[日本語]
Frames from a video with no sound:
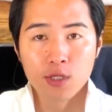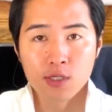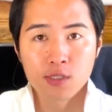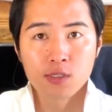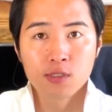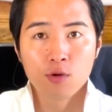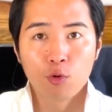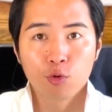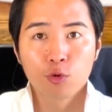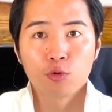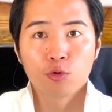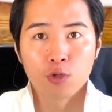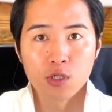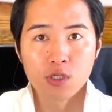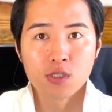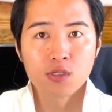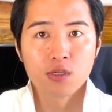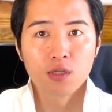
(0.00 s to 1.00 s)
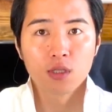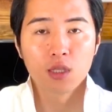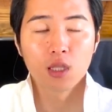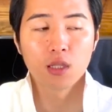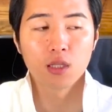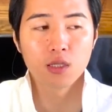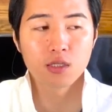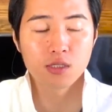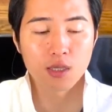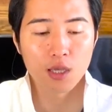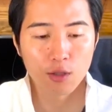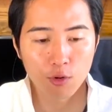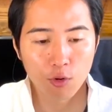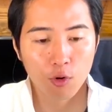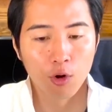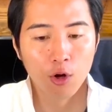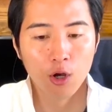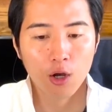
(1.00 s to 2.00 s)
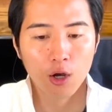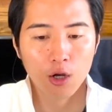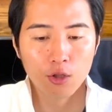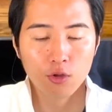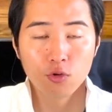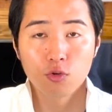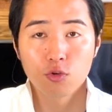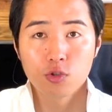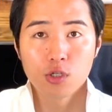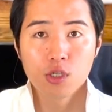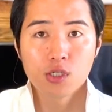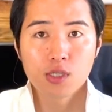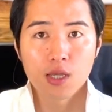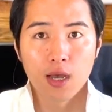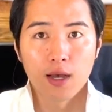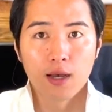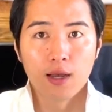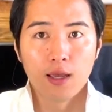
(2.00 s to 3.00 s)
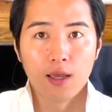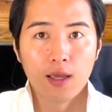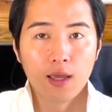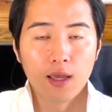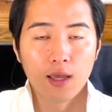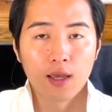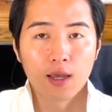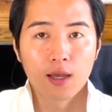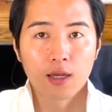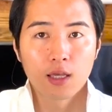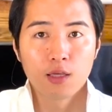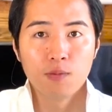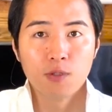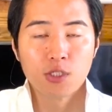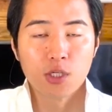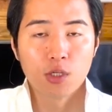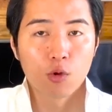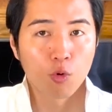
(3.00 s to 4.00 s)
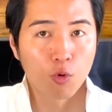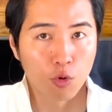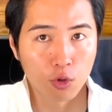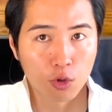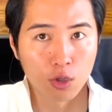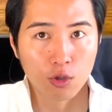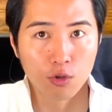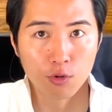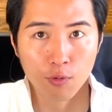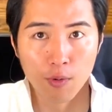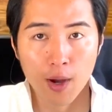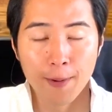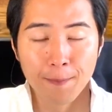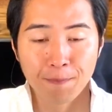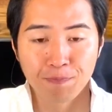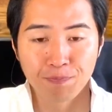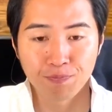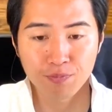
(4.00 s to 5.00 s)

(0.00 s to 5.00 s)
です。ほとんどです。なんですけど、入居審査、が厳しいところっていうのは、